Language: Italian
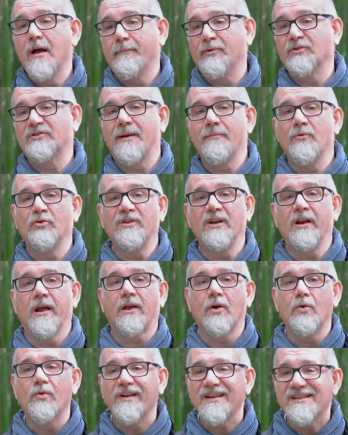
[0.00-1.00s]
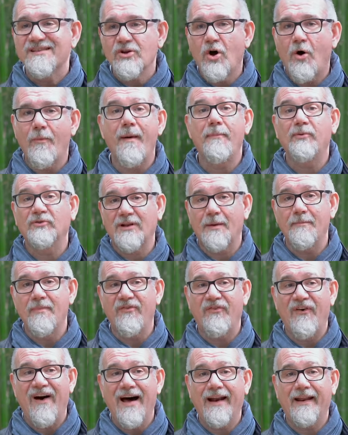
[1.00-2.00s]
potremmo dire che un rizoma
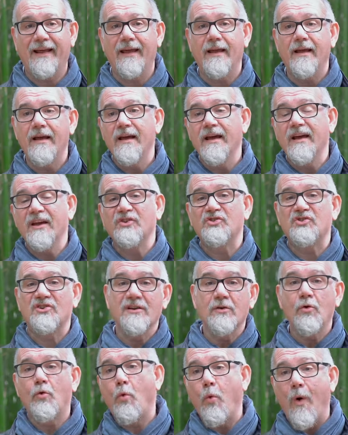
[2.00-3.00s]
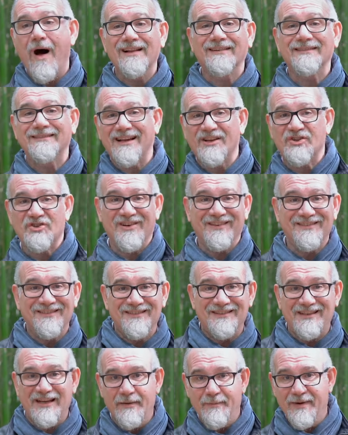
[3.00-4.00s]
potrebbe fare 50
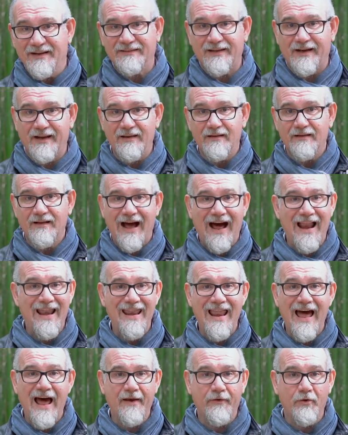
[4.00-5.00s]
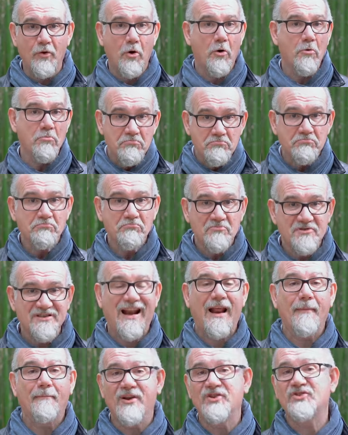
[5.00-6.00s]
cm all'anno,
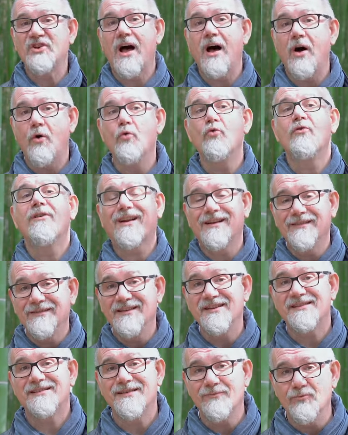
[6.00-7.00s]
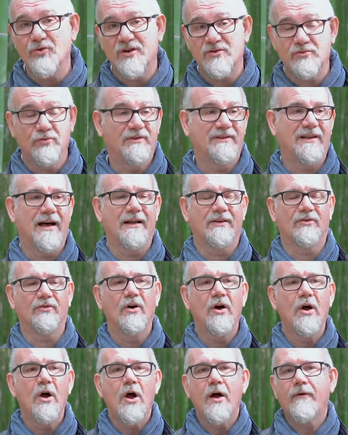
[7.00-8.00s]
sarebbe già un grandissimo risultato.
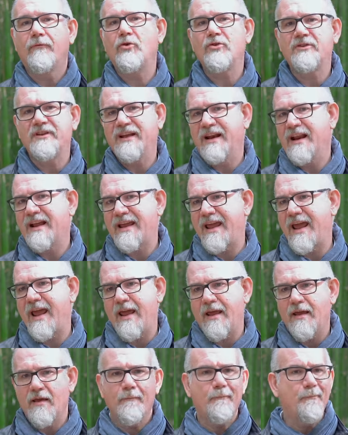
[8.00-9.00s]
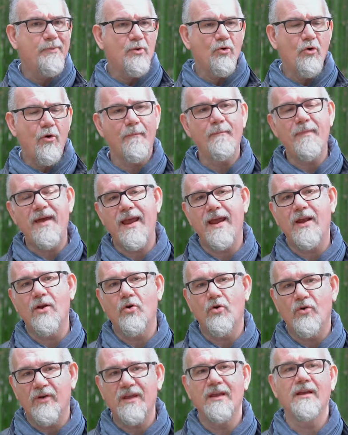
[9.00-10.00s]
Vuol dire che più o
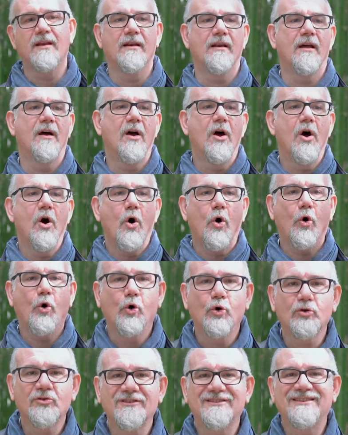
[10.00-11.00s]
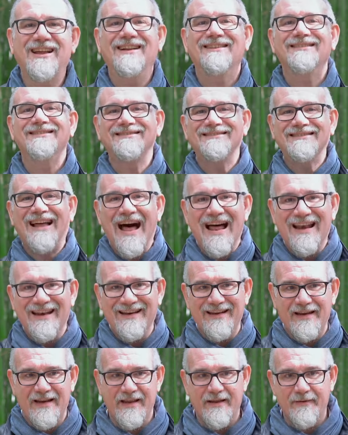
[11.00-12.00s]
meno in 80
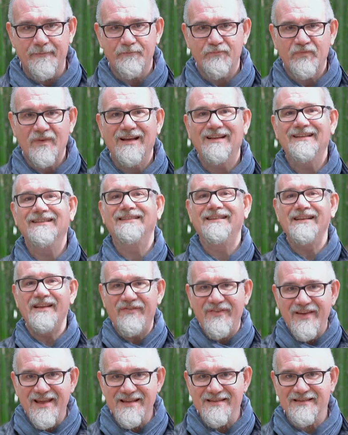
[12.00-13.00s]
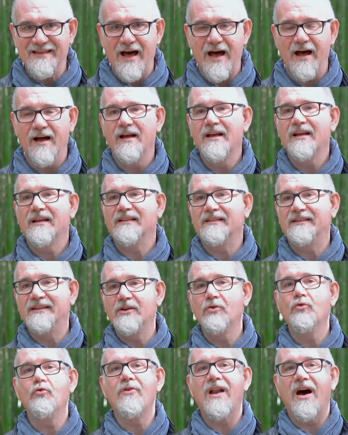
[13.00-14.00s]
anni di vita
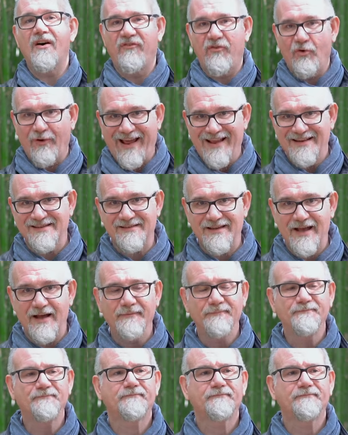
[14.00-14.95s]
di una foresta,